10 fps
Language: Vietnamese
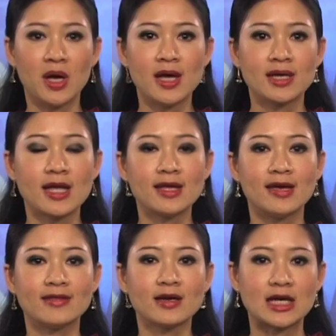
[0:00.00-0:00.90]
đề nghị
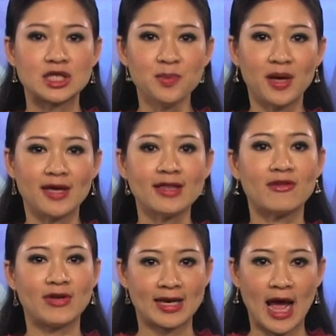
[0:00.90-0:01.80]
tân đại sứ Mỹ tại
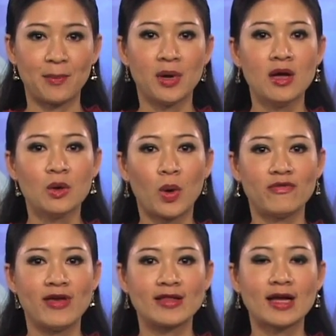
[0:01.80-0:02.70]
Việt Nam, ngoài
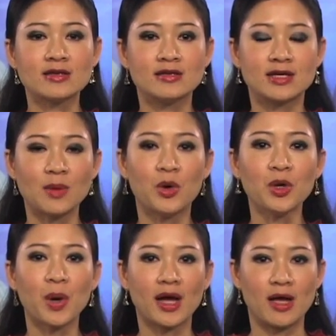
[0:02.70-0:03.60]
việc tăng cường các mối
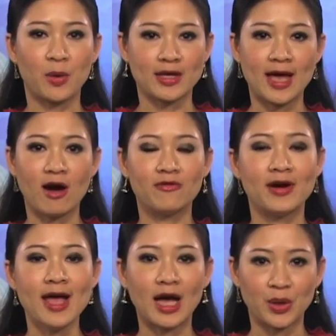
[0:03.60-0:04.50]
quan hệ ngoại giao với
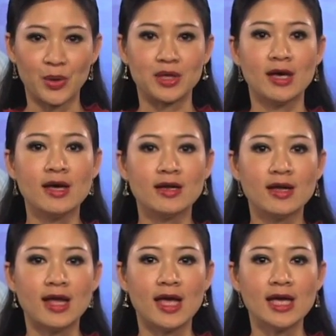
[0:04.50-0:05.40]
Hà Nội, nên
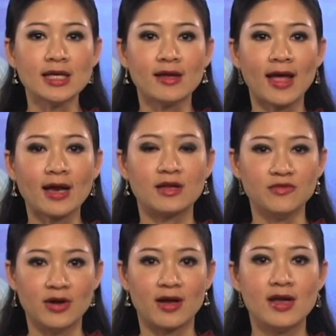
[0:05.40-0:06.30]
để ý tới các lĩnh
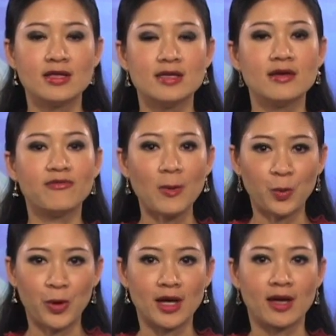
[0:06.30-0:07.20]
vực như pháp
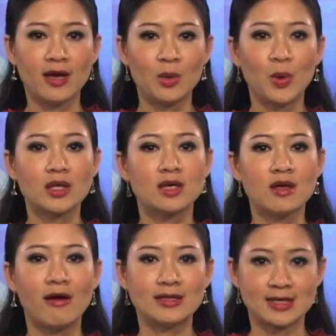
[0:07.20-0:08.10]
quyền tự do
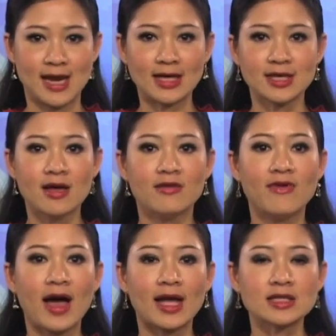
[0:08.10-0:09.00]
Internet
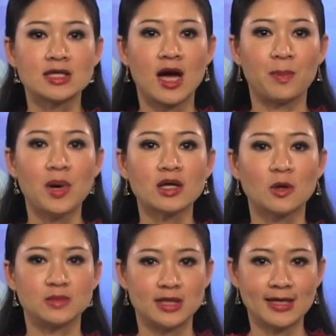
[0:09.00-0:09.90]
và các trường hợp bất
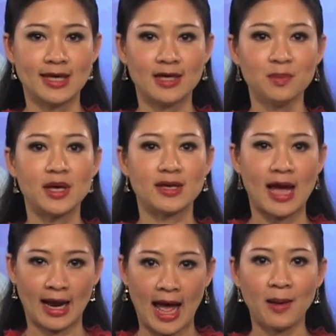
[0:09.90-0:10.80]
đồng chính kiến bị đàn
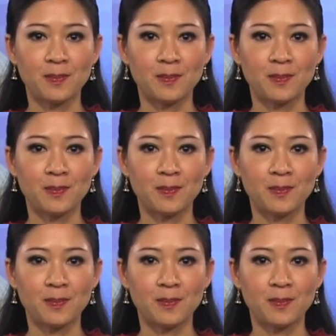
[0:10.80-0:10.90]
áp.